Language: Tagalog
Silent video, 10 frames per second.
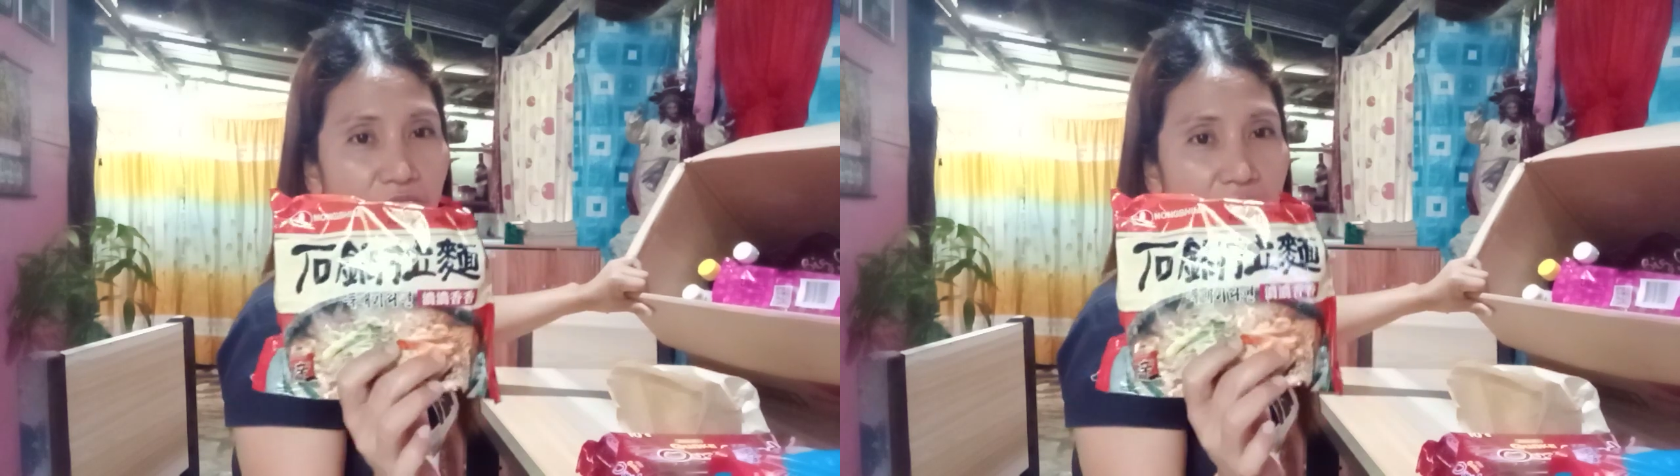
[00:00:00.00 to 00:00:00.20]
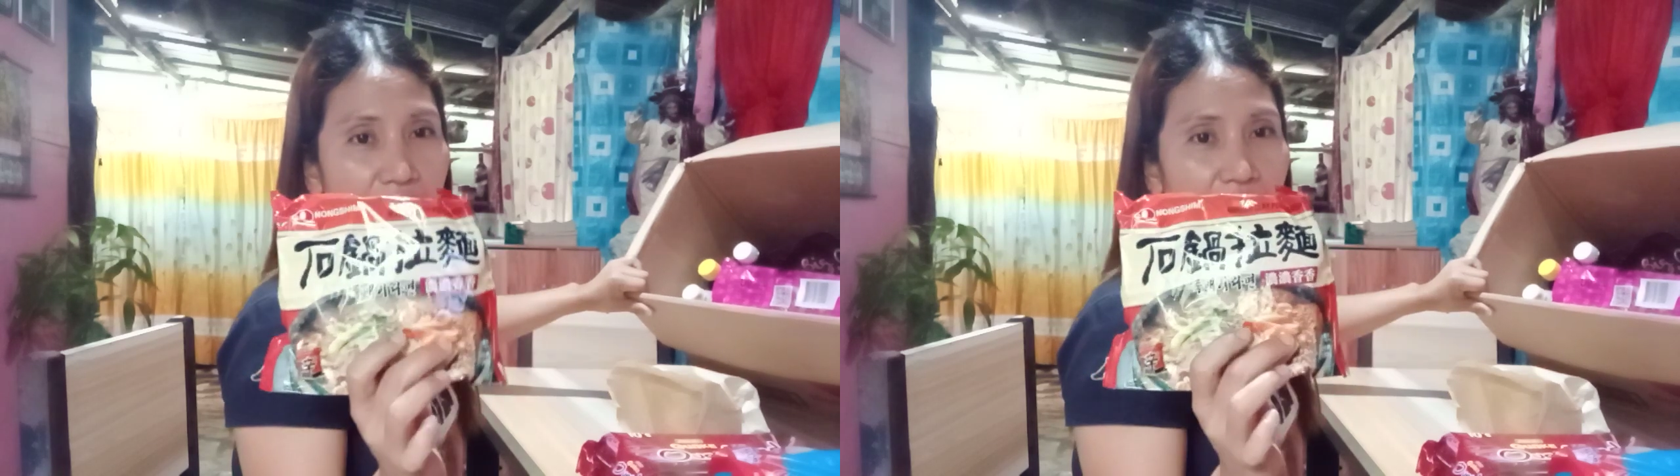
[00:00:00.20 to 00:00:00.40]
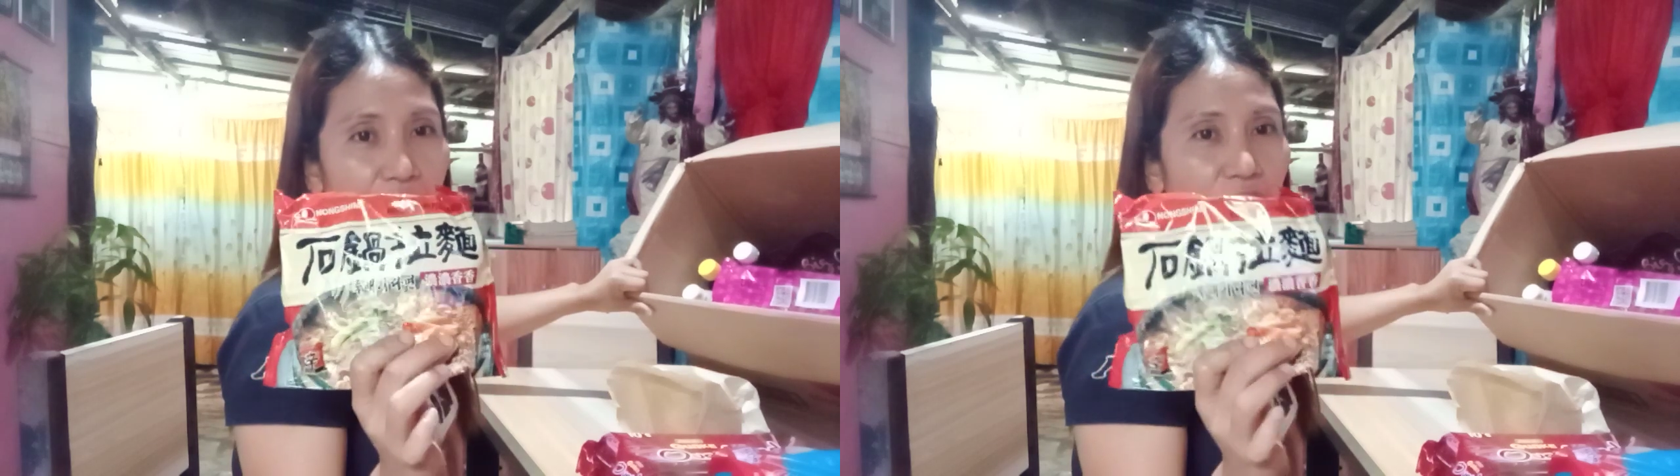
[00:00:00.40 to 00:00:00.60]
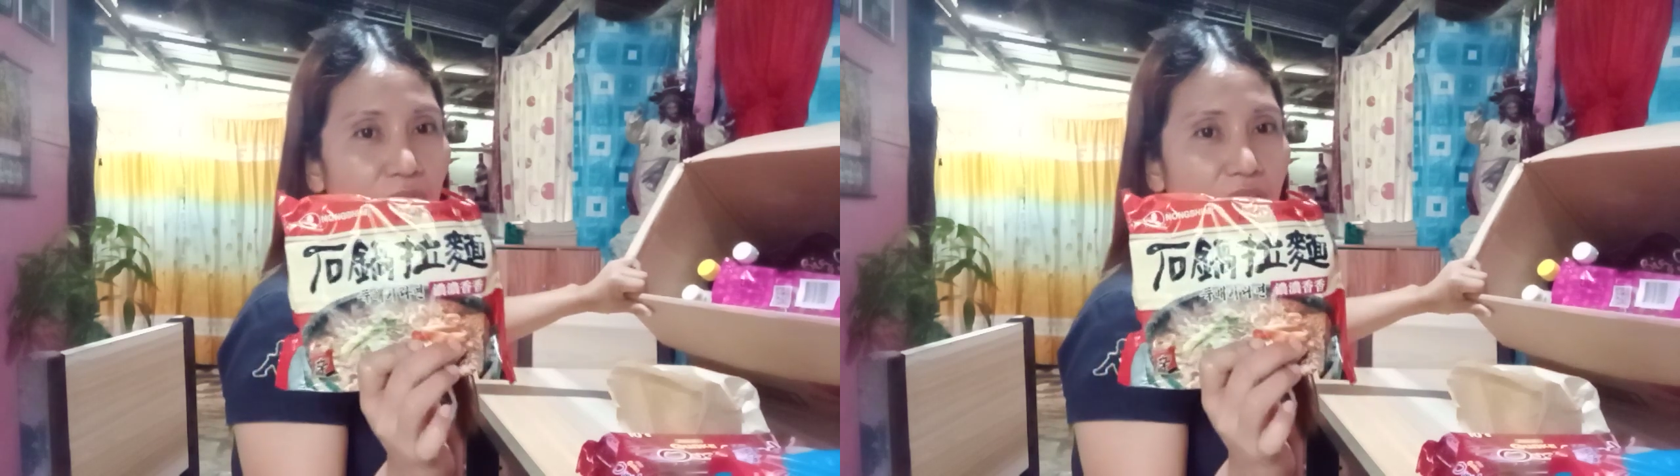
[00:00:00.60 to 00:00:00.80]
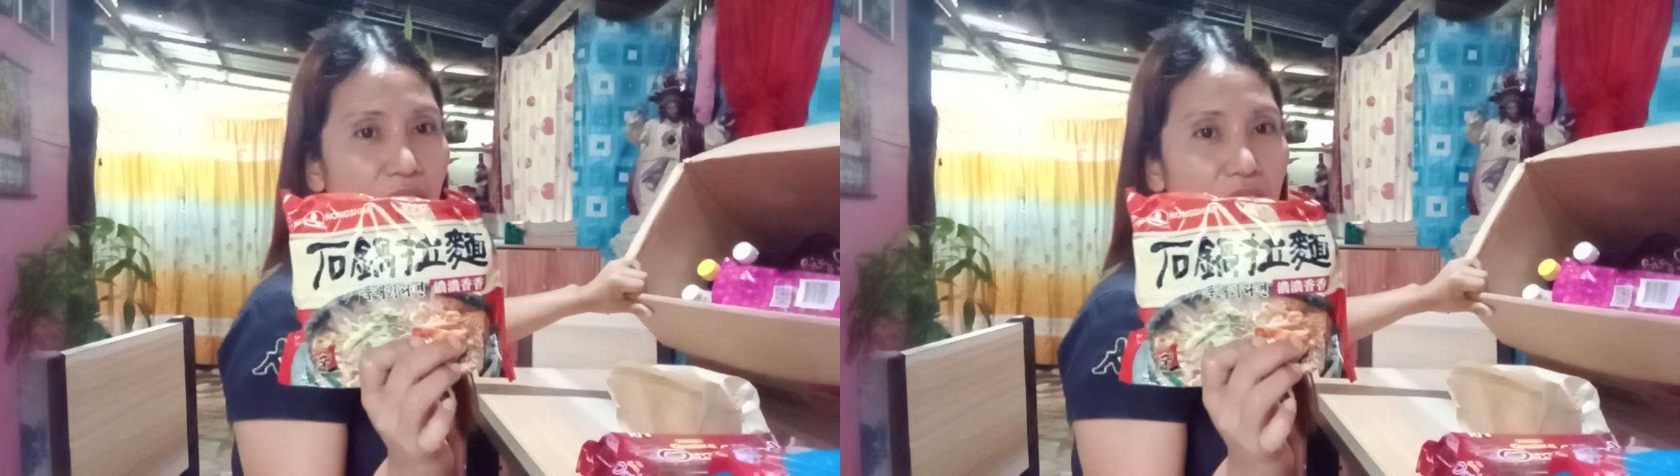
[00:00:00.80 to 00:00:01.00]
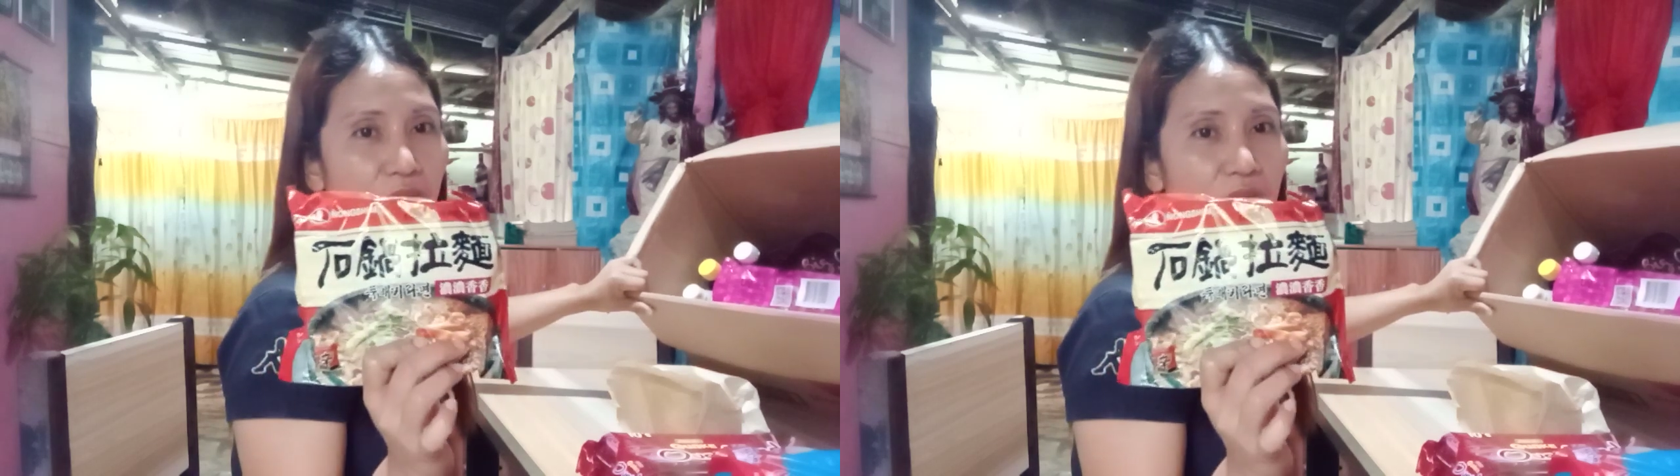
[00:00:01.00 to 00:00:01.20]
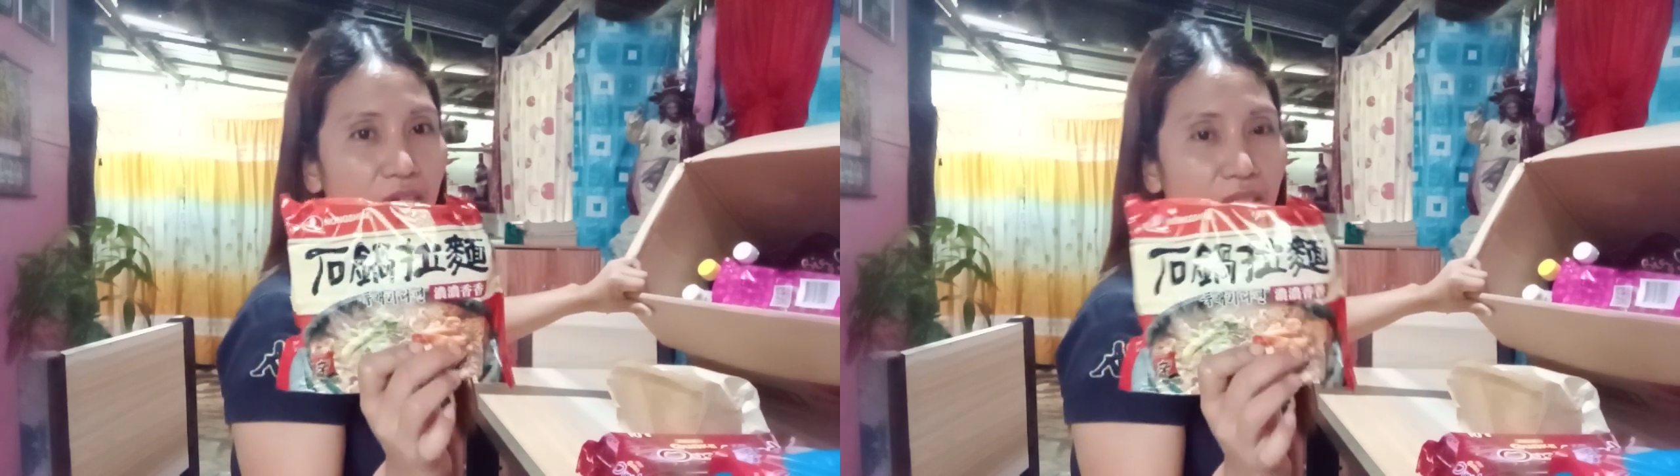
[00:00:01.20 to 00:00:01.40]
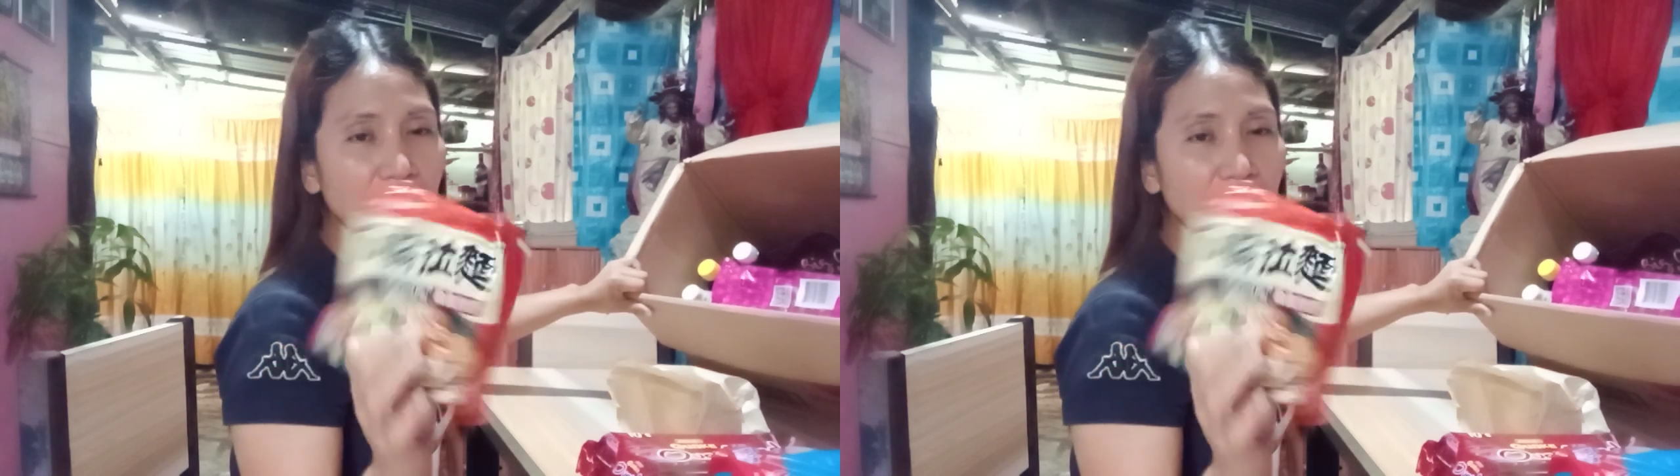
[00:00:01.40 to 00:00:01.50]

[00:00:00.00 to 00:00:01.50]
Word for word: Chinese yung Korean. mga sulat.